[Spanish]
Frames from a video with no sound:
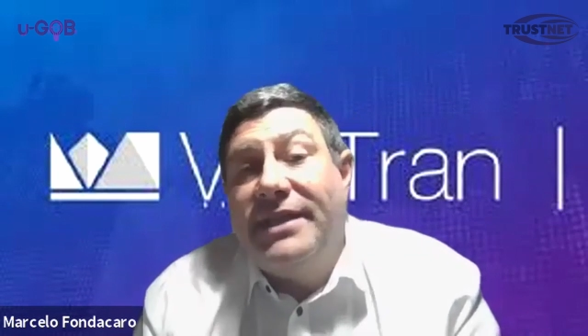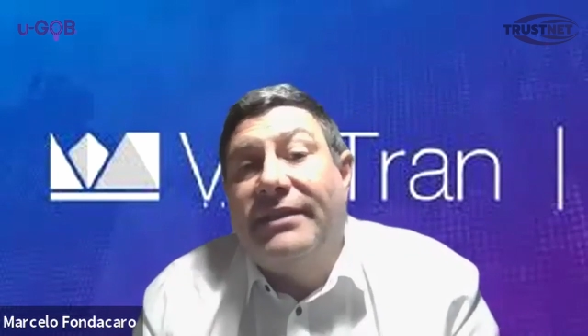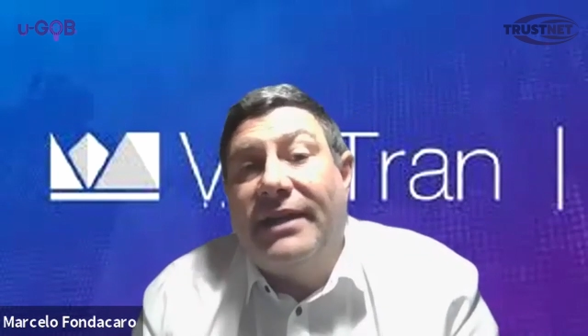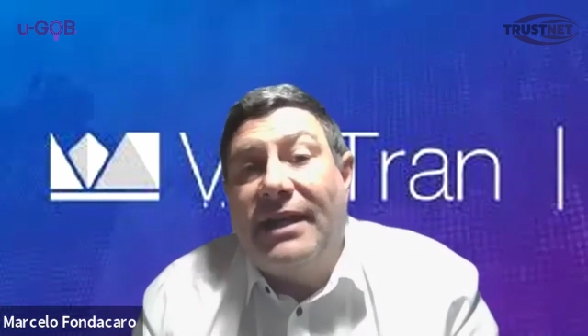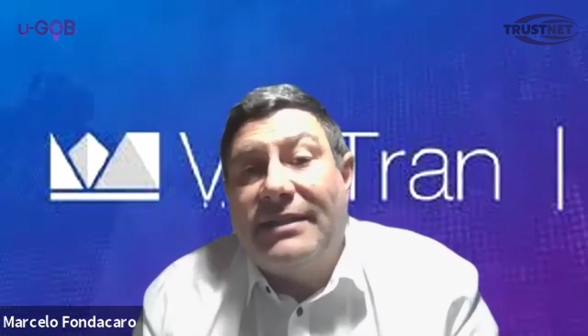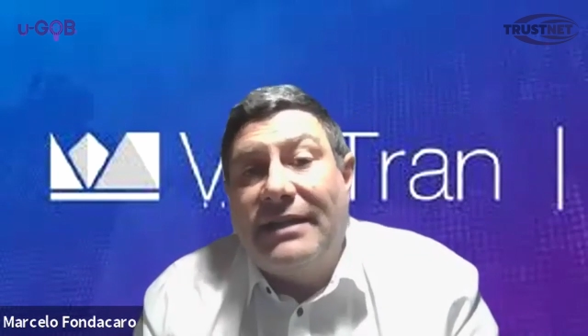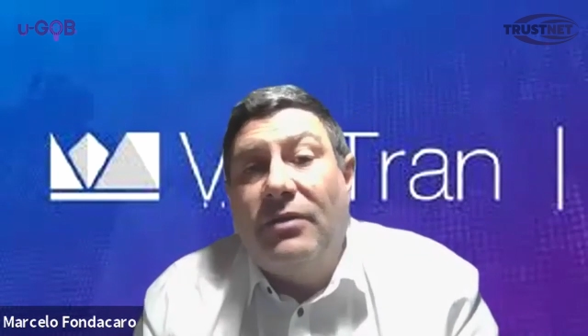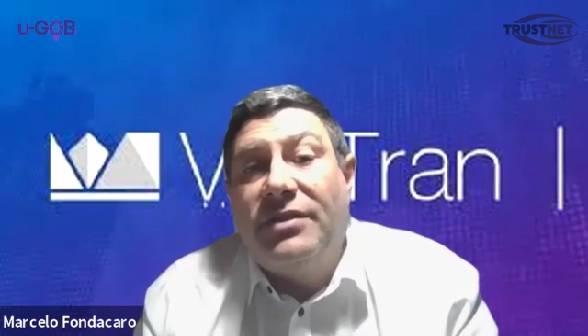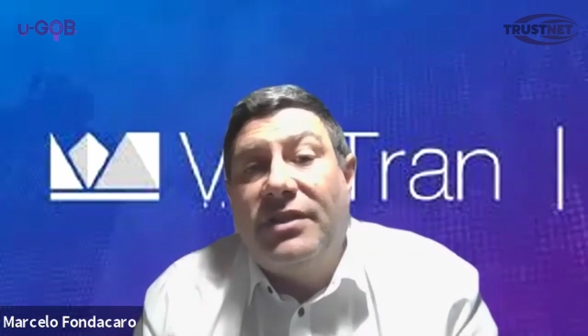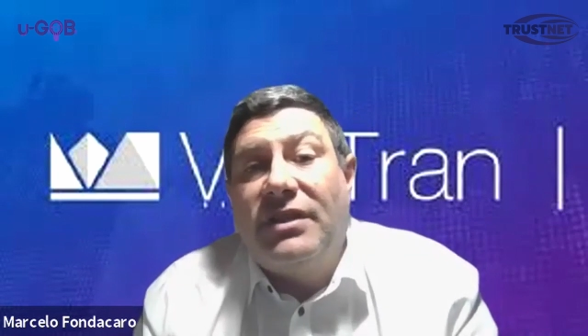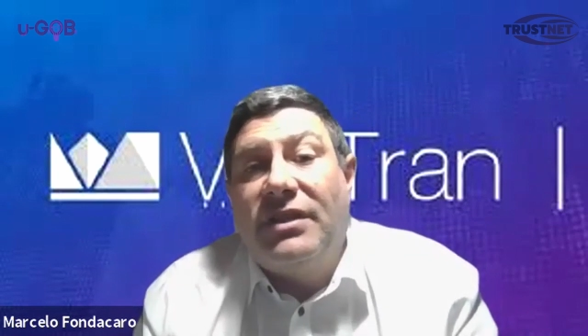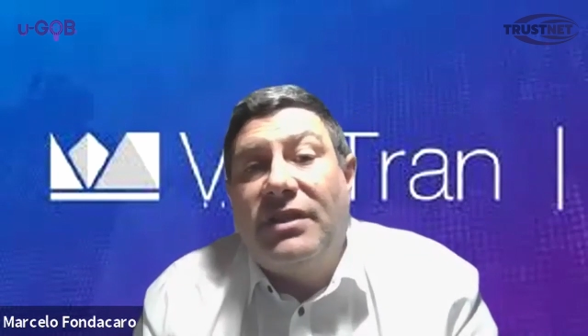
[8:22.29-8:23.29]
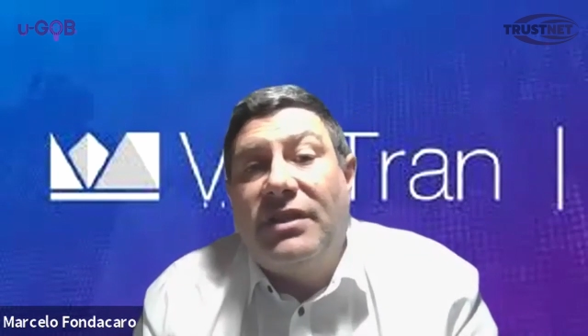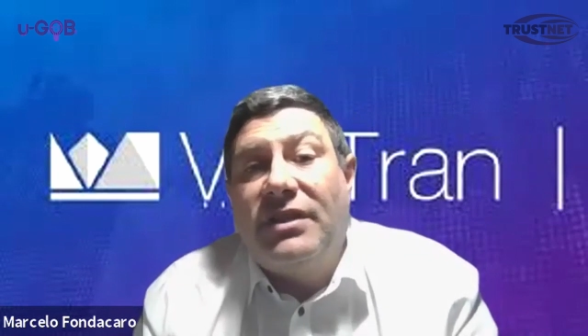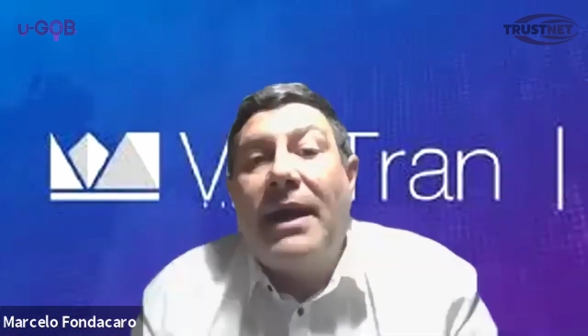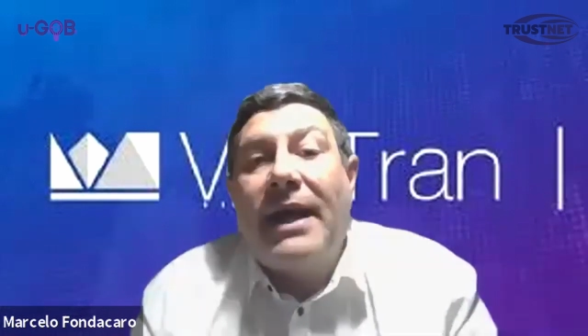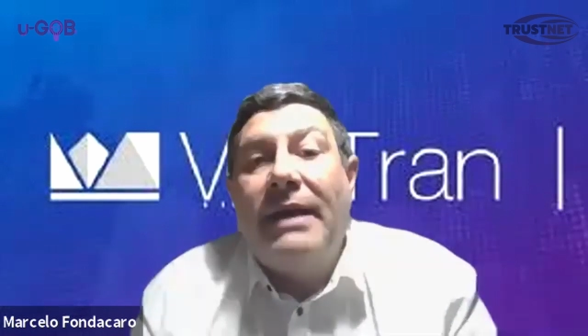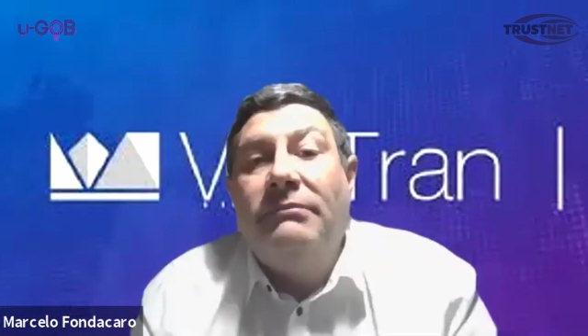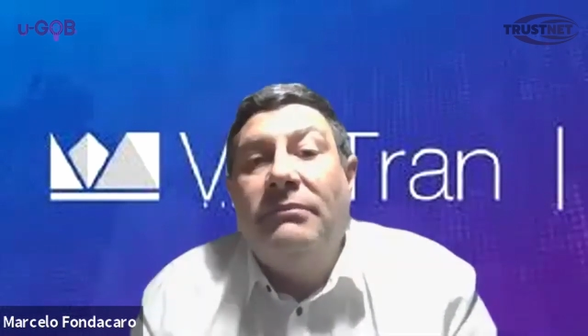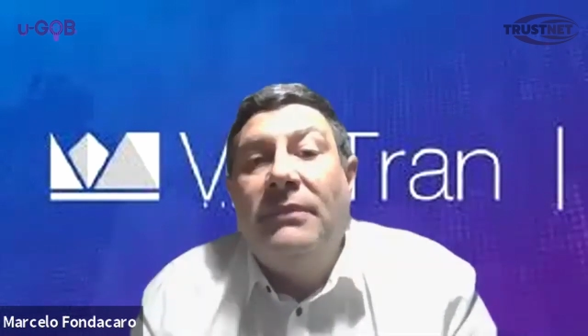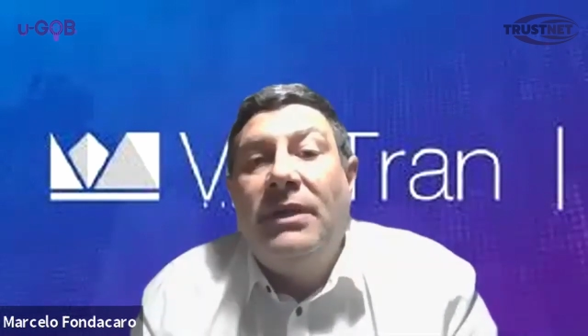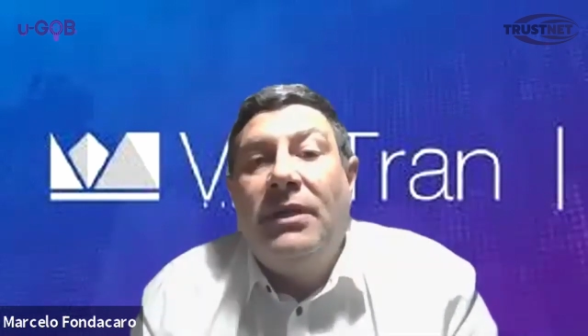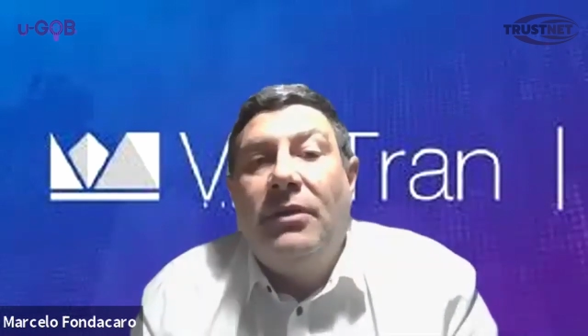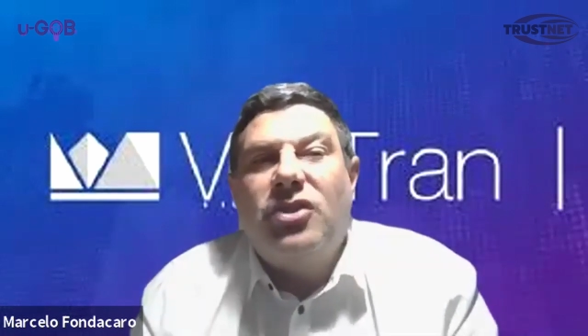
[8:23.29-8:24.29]
incluso hacia atrás, a los
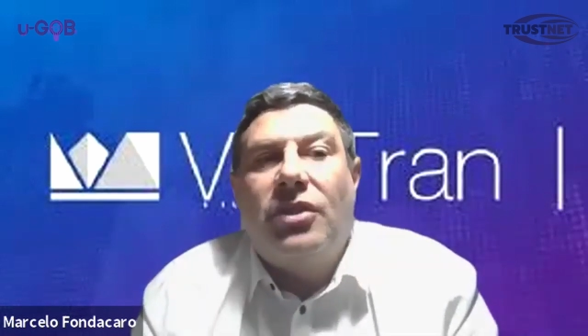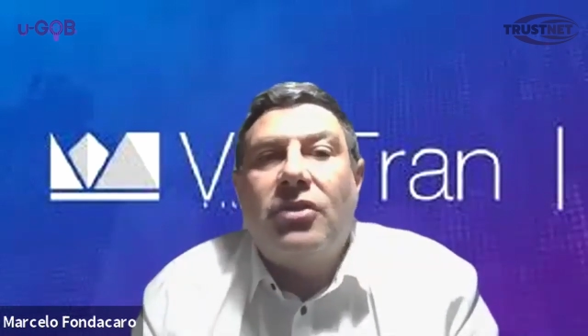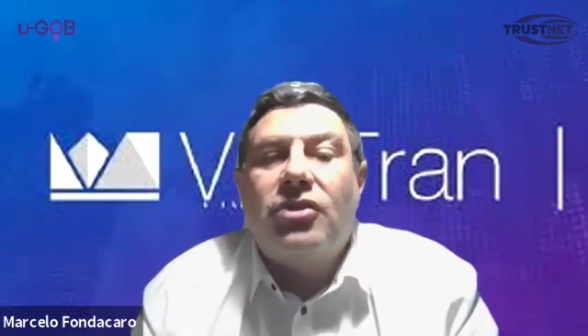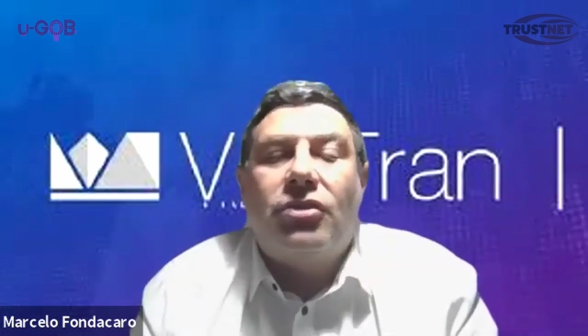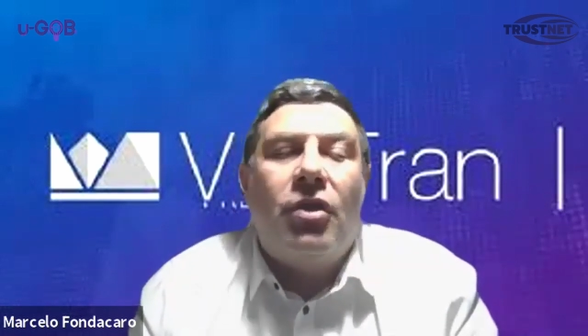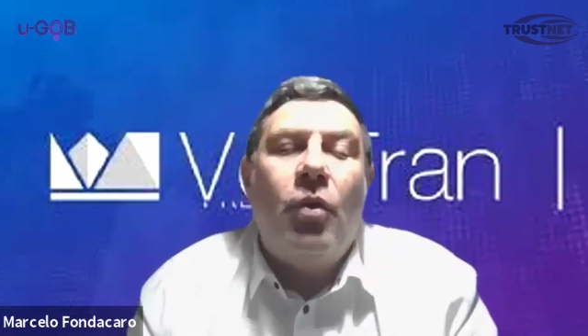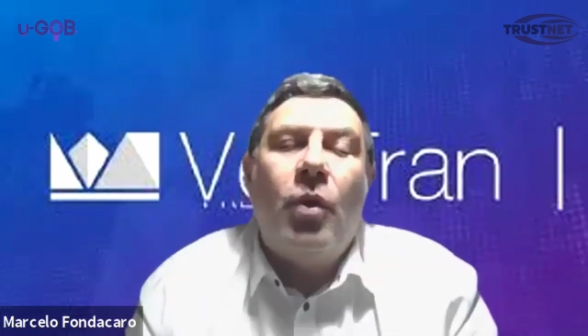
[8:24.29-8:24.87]
sistemas de backend.